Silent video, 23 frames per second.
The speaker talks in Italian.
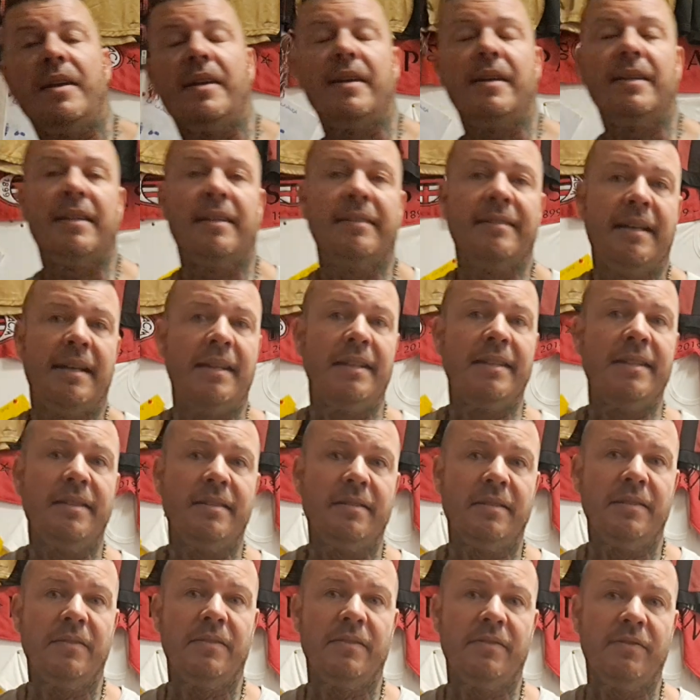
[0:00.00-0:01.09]
A
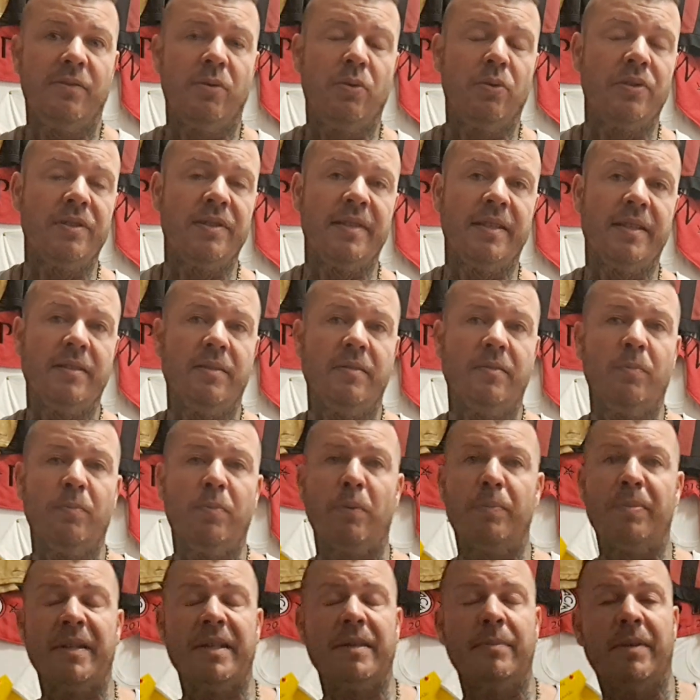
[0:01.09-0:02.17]
Natale, forse, un
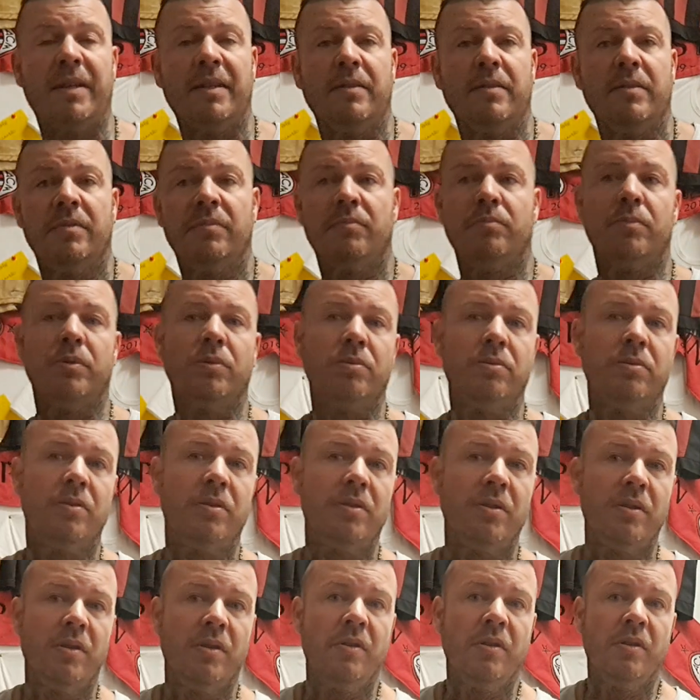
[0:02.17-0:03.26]
po' prima, boh.
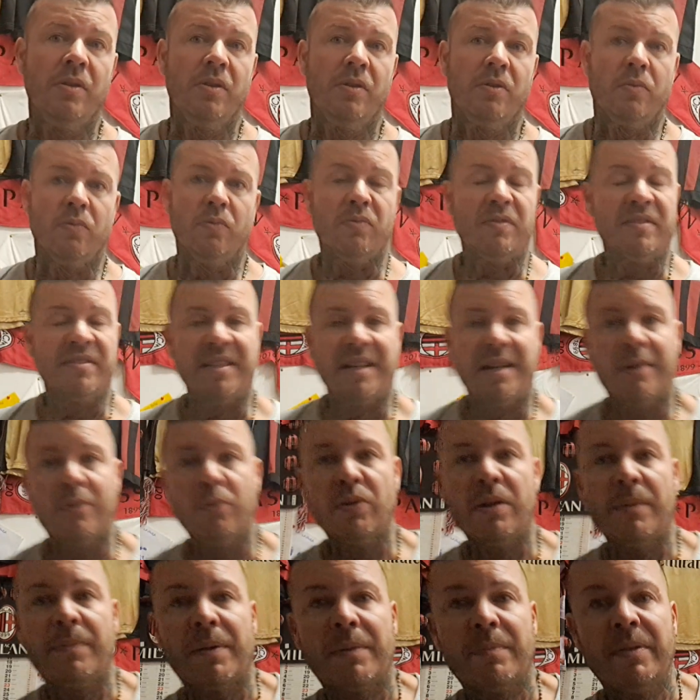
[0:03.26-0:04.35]
Comunque sarà
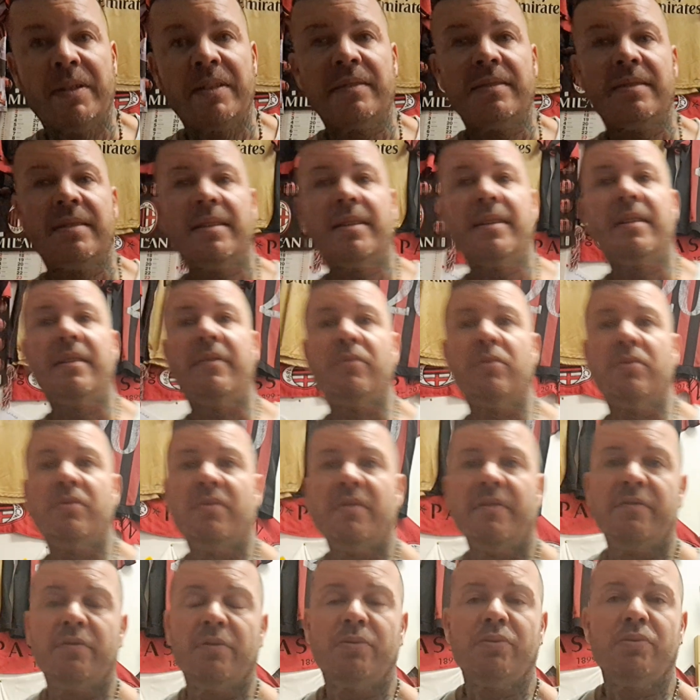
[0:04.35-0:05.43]
lunga per Benasser, ha avuto un
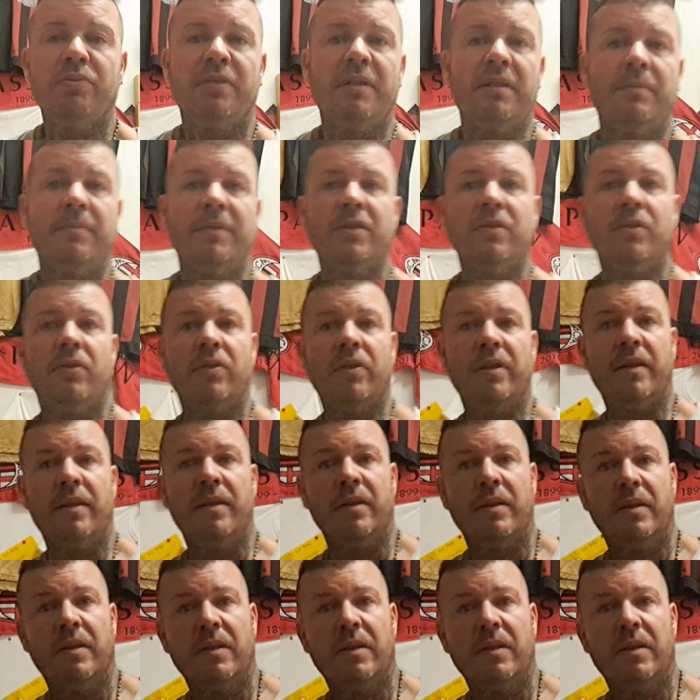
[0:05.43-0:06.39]
infortunio della Madonna.